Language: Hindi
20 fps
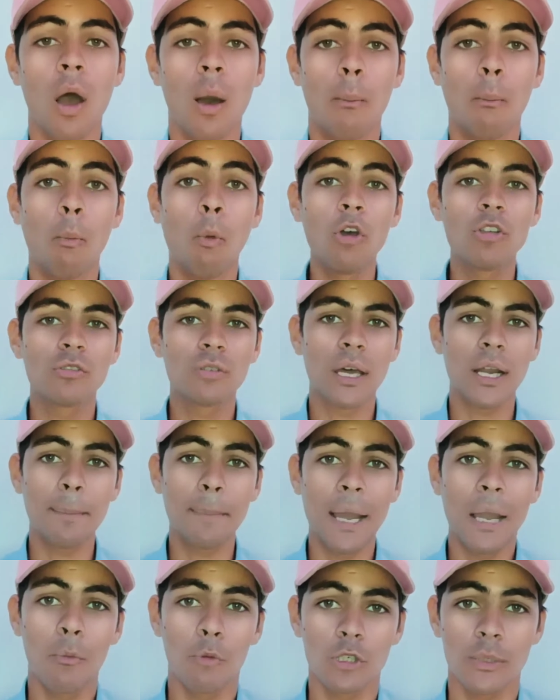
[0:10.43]
बहुत सारे
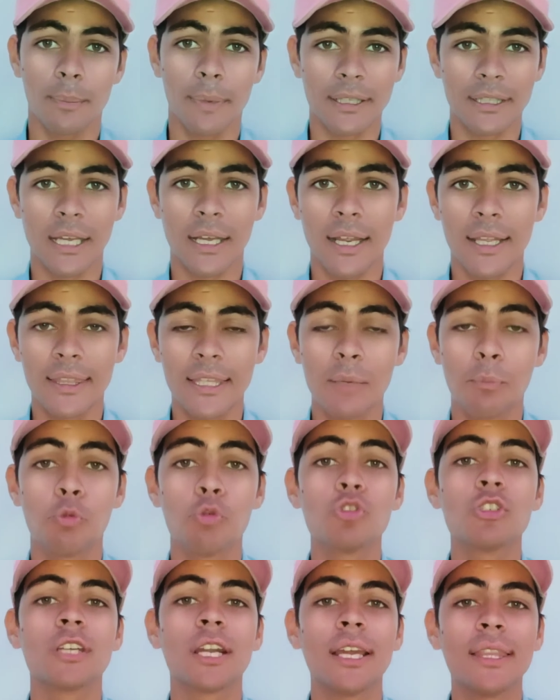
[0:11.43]
भाई मुझे बता रहे थे
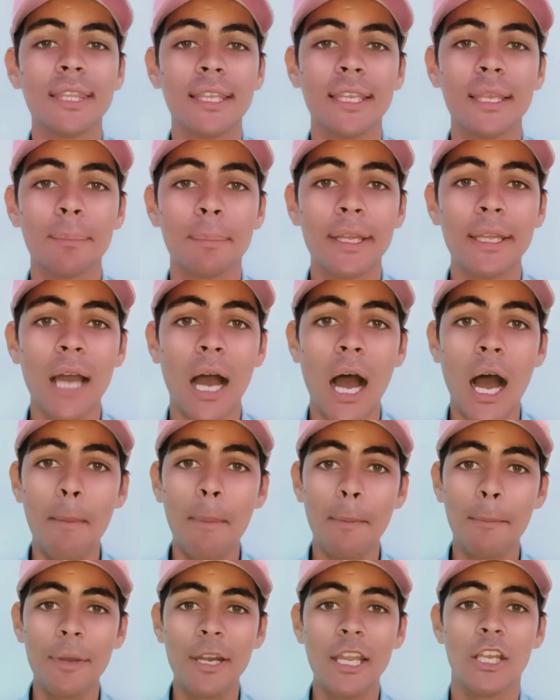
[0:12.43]
पूछ रहे थे कि भैया आप
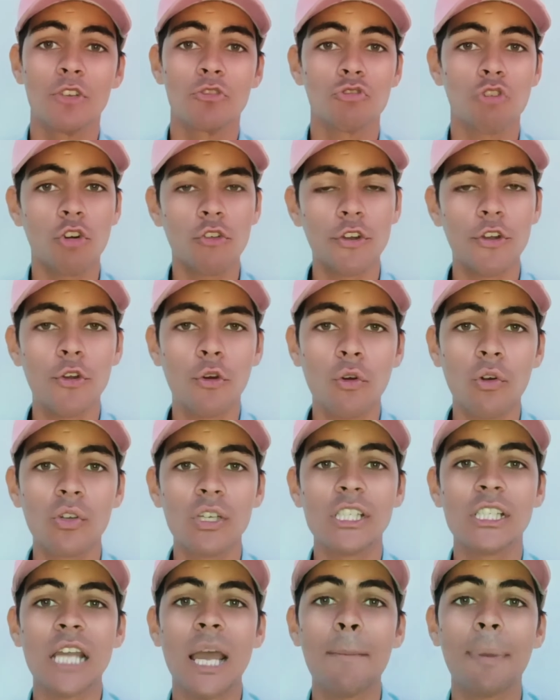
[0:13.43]
अपनी शॉर्ट वीडियो को
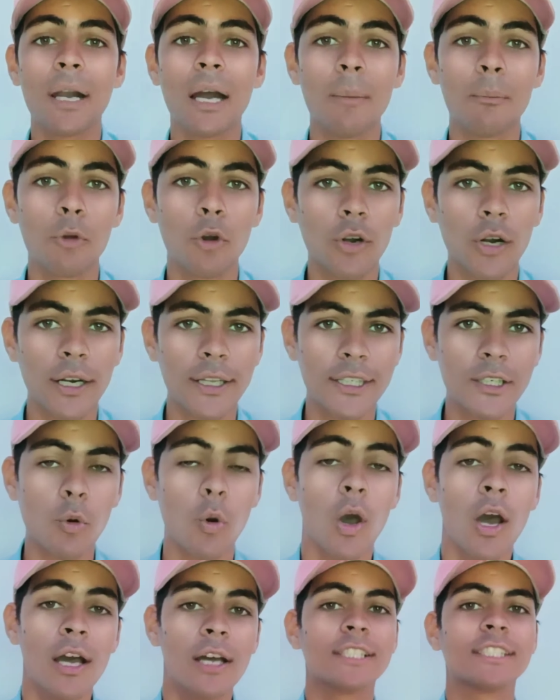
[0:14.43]
किस टाइम पर अपलोड करते हो
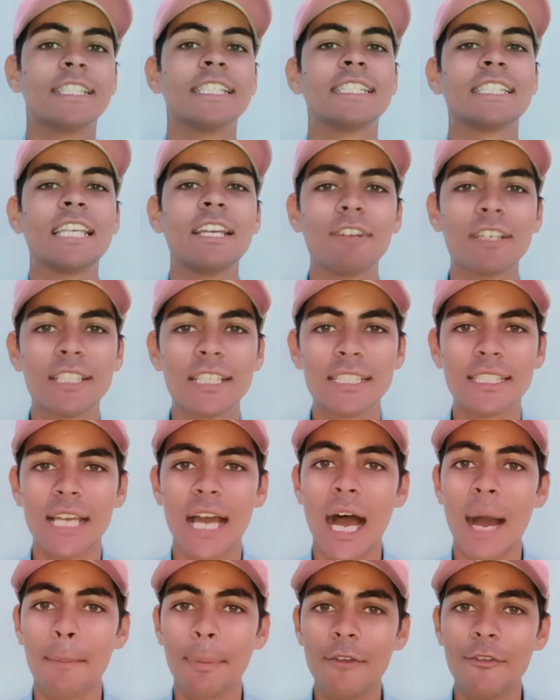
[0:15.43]
जिसकी वजह से
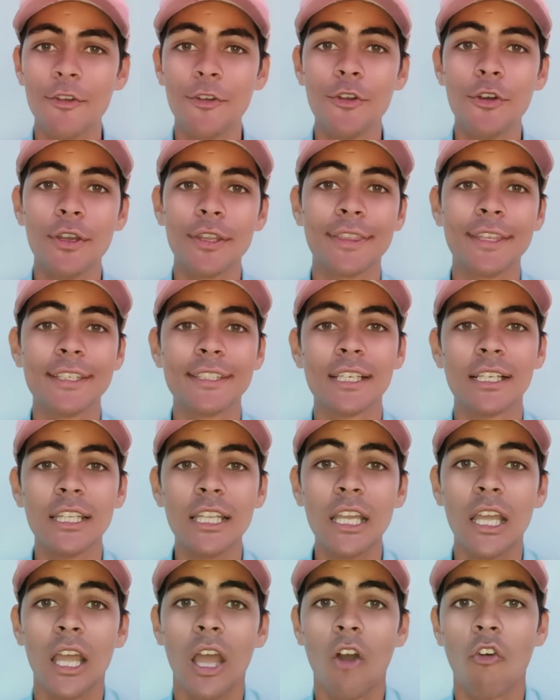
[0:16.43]
आपकी वीडियो इतनी
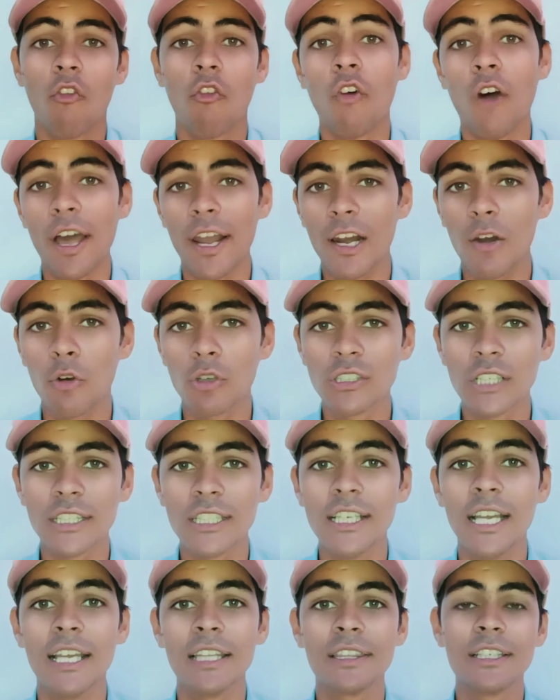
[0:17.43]
जल्दी वायरल हो जाती
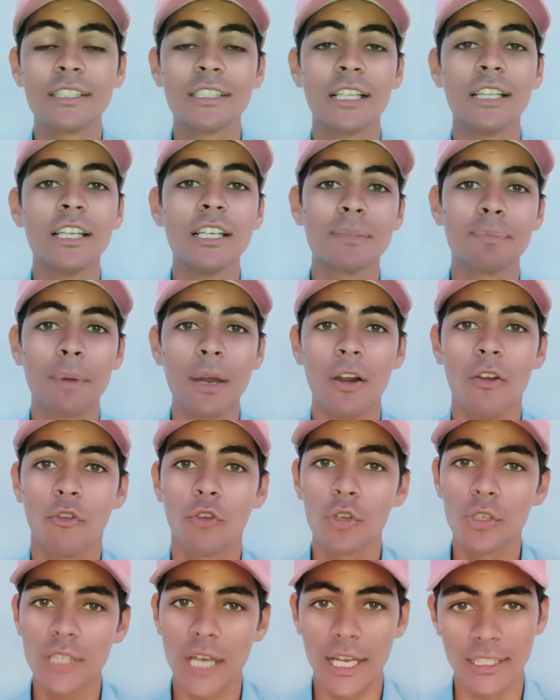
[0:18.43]
है इतनी जल्दी इस पर
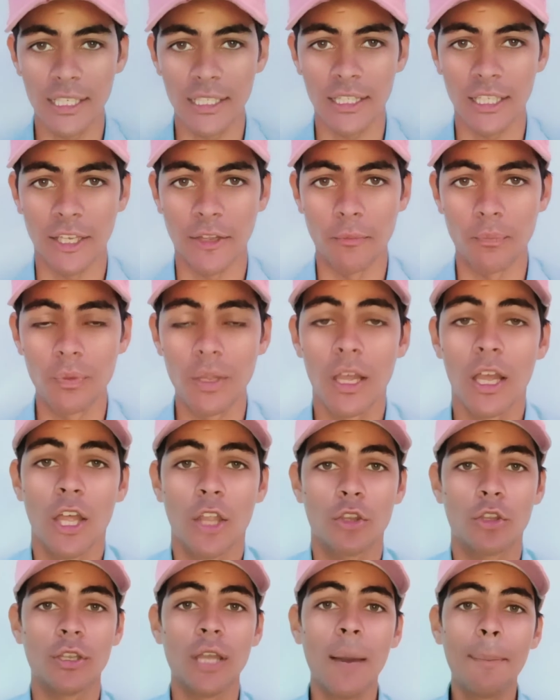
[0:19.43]
व्यूज़ आ जाते हैं
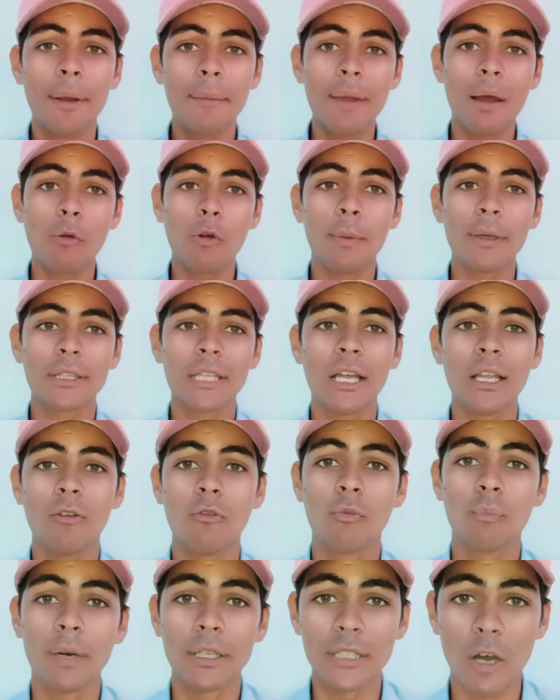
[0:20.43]
तो यहाँ पर मैं आपको बता
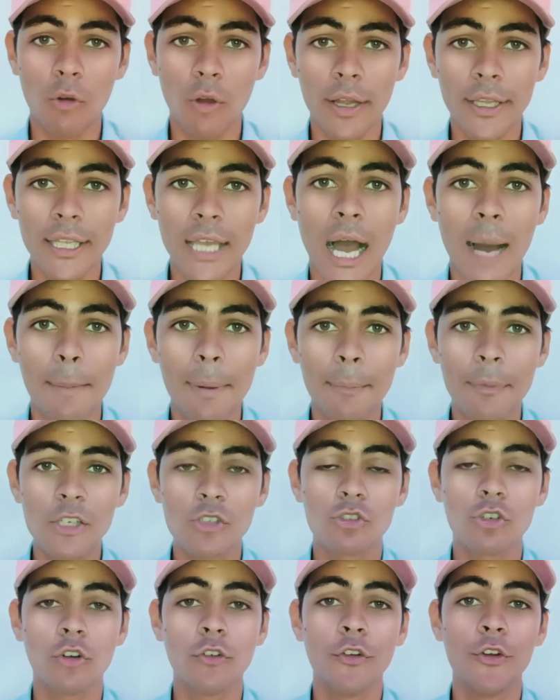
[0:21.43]
बताऊँगा कि आप अपनी
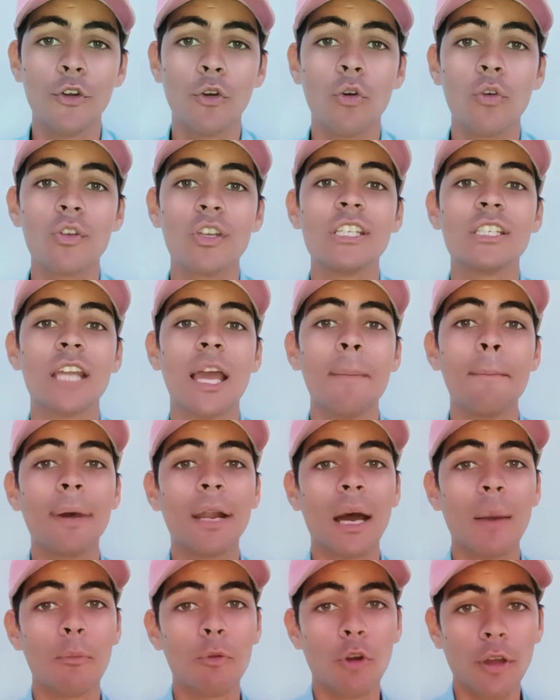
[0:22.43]
शॉर्ट वीडियो को किस टाइम पर
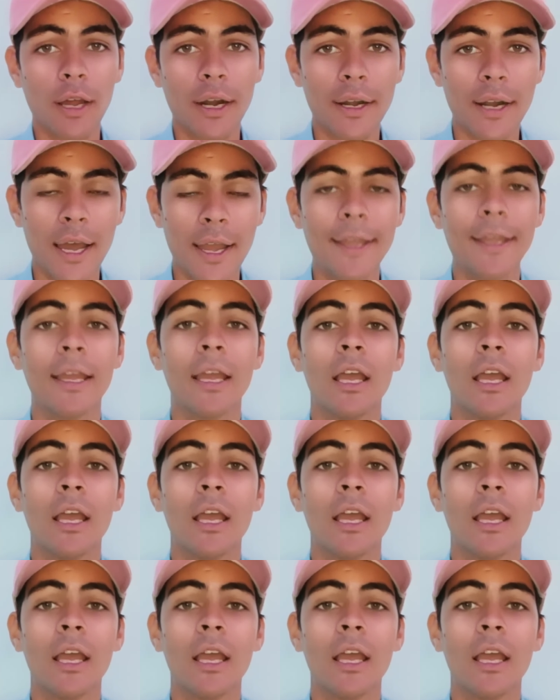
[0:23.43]
अपलोड करना है